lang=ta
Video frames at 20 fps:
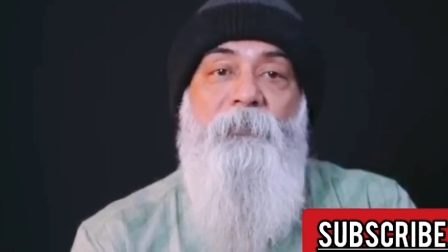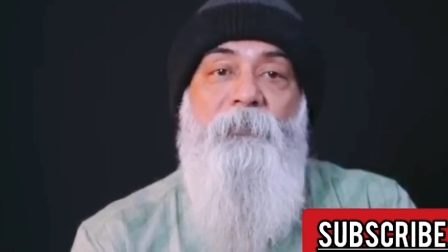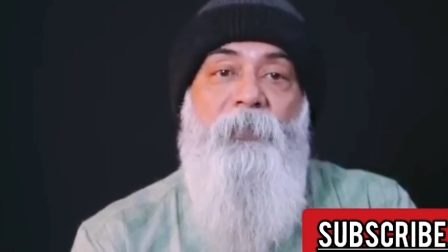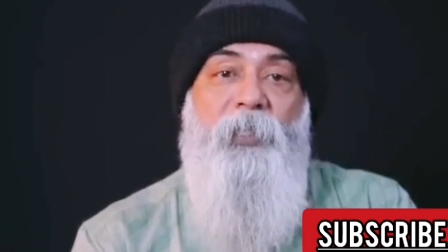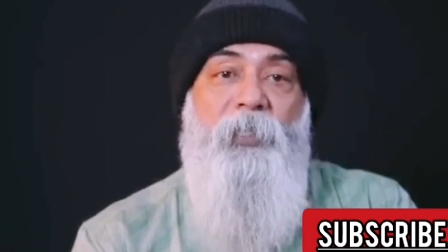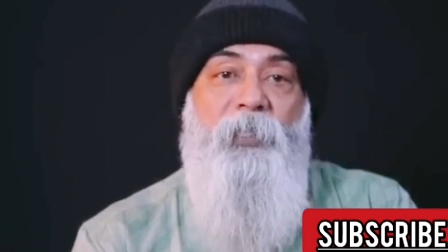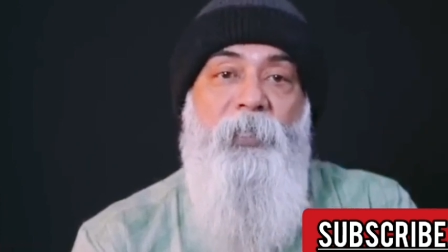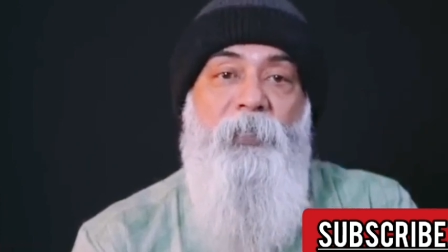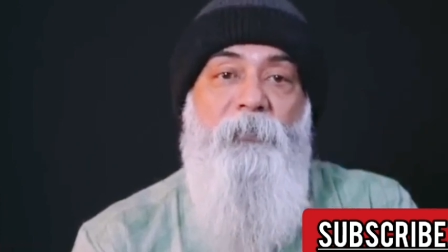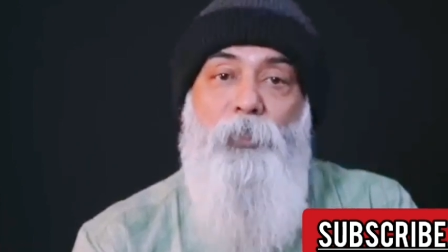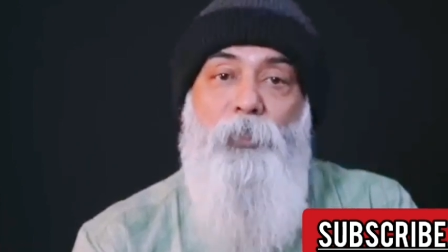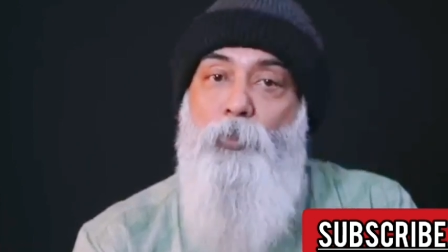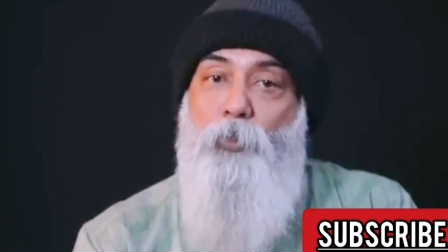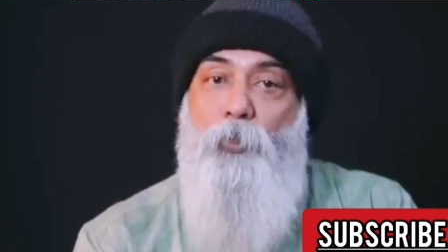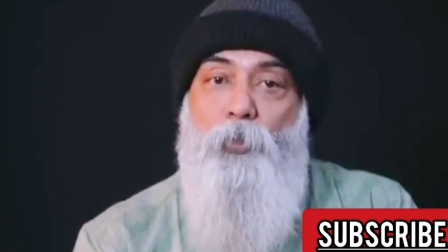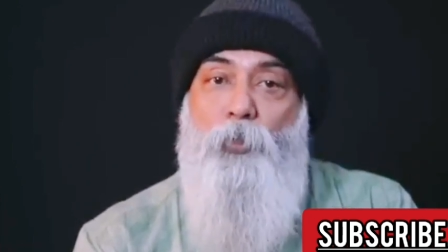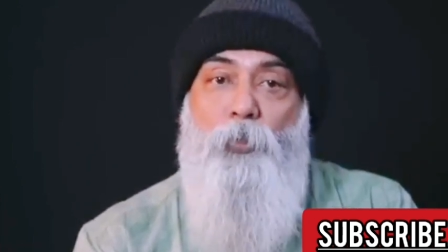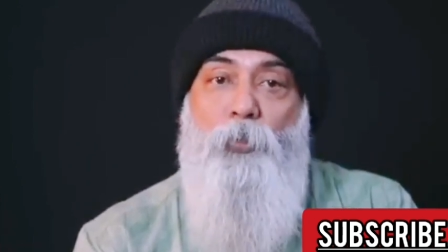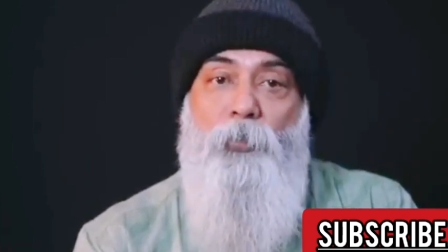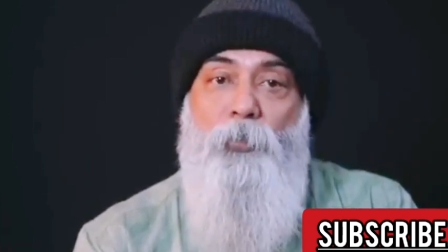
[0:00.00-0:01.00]
டிகிரியை வாங்கிட்டு
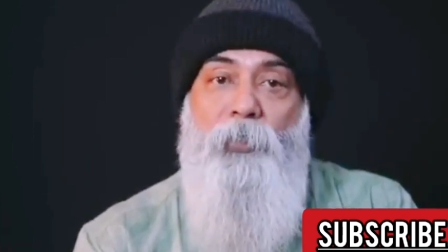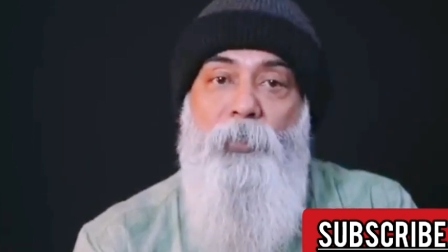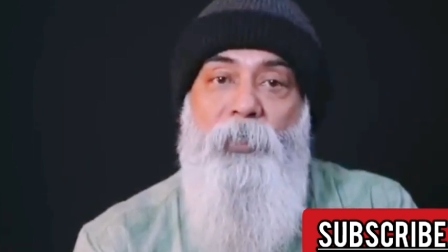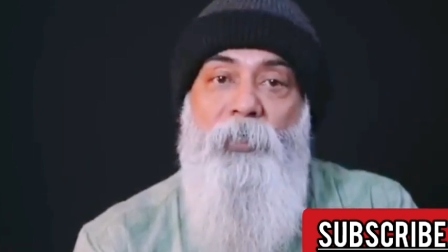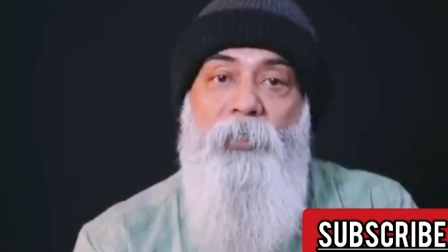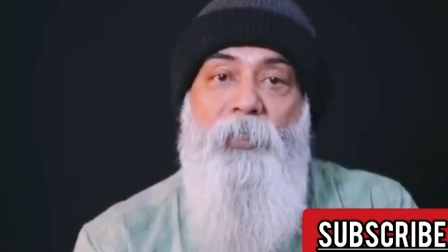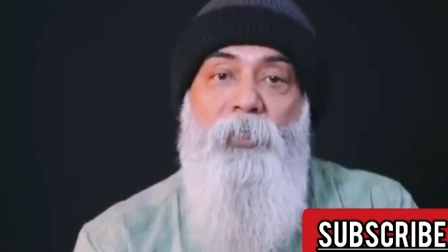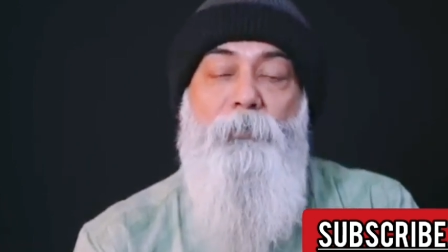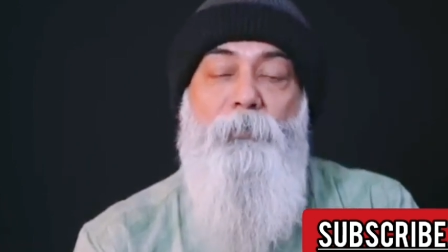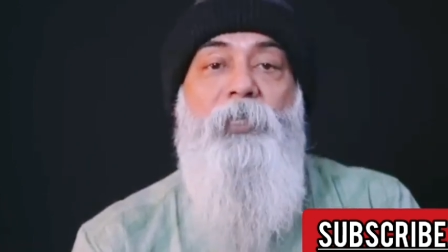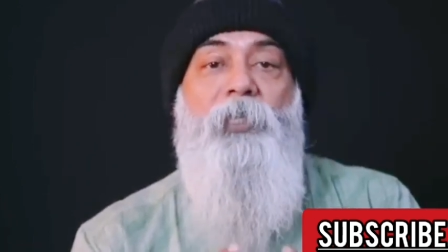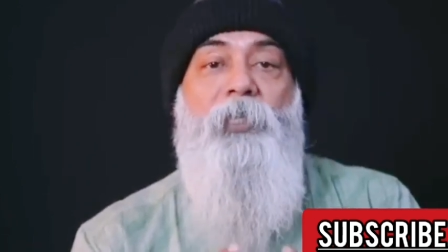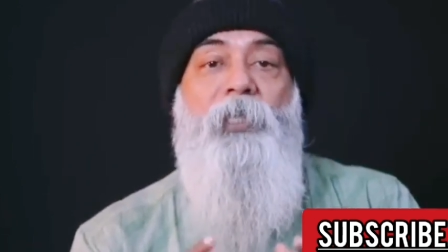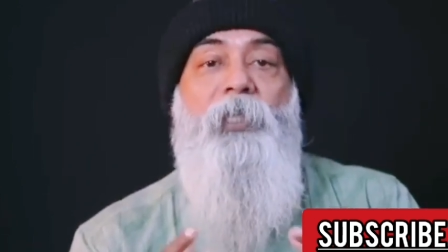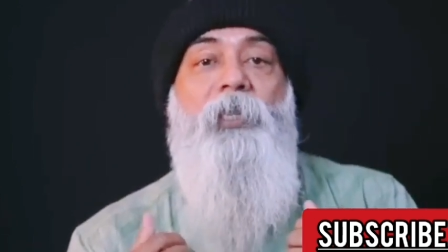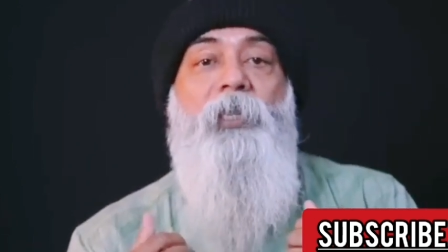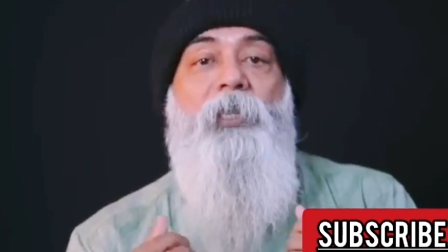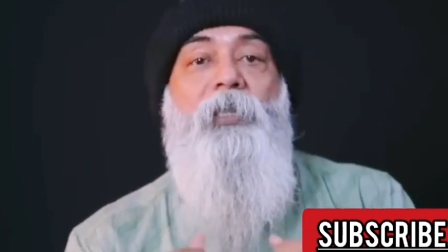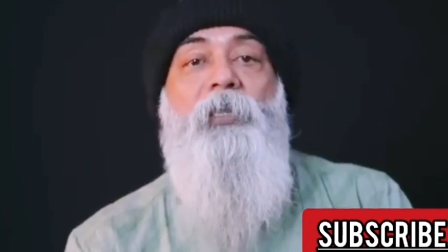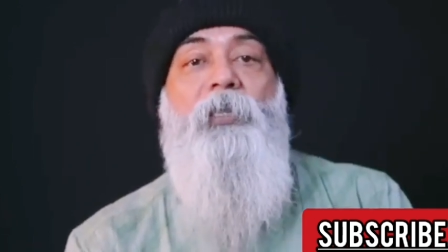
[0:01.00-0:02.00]
வந்துடுறோம் இது நமக்கு
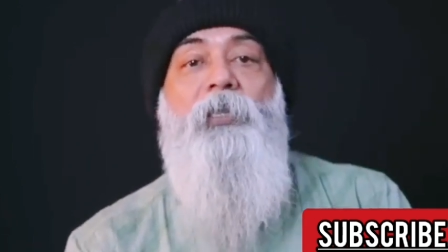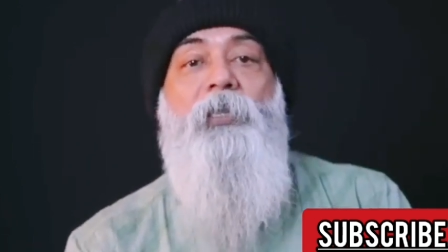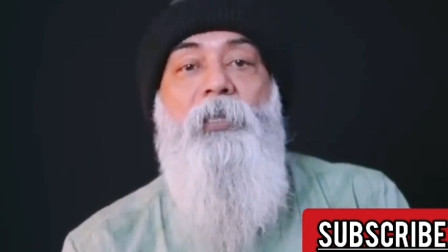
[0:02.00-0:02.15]
என்ன